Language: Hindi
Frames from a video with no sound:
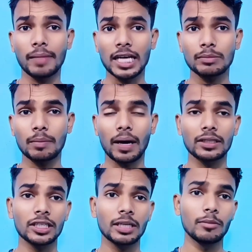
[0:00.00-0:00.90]
इस मैच
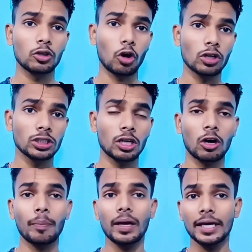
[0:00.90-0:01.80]
में भारतीय टीम ने टॉस
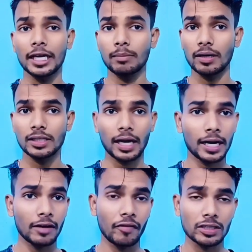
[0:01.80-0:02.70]
जीता और पहले
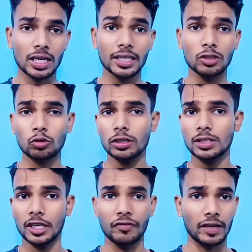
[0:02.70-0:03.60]
गेंदबाजी करने का फैसला किया जो
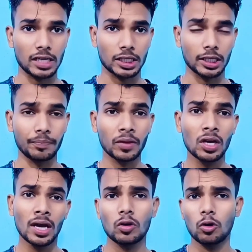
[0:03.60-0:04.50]
कि सही फैसला था
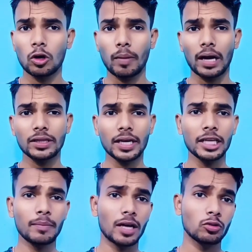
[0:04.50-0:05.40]
और
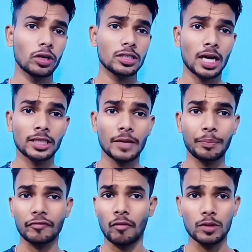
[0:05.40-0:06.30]
भारतीय गेंदबाजों ने
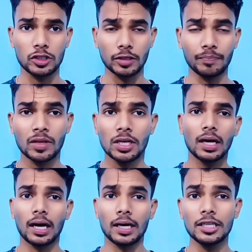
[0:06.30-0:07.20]
शानदार परफॉर्मेंस दी
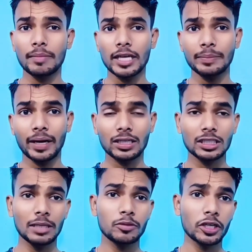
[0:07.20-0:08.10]
हाँ, इस मैच में
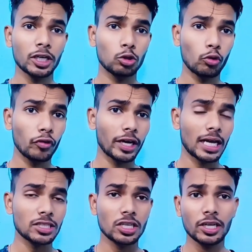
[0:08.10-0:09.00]
अर्शदीप सिंह ने दो
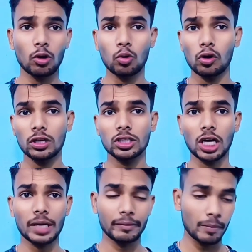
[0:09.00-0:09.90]
विकेट हासिल किए और
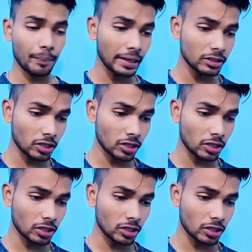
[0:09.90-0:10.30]
उन्होंने चार ओवर में